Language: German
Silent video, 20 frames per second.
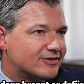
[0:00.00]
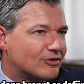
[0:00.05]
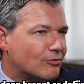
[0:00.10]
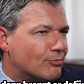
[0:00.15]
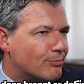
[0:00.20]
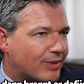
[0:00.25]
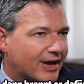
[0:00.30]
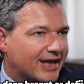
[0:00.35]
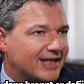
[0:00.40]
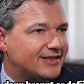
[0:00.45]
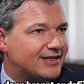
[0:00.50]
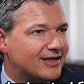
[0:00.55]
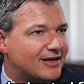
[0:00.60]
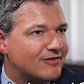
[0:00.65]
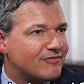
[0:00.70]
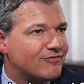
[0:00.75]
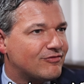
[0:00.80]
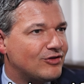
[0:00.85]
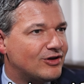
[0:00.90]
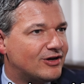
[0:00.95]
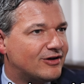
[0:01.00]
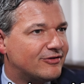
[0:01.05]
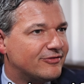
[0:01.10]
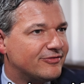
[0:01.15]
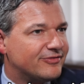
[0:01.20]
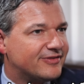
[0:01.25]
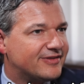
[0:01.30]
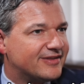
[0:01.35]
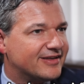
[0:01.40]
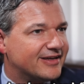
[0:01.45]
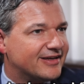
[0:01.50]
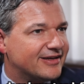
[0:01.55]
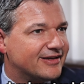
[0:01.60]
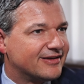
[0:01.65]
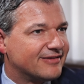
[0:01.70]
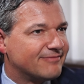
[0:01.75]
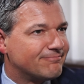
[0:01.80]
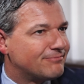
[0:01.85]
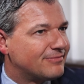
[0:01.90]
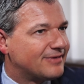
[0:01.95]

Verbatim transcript: dann brennt er dafür und äh,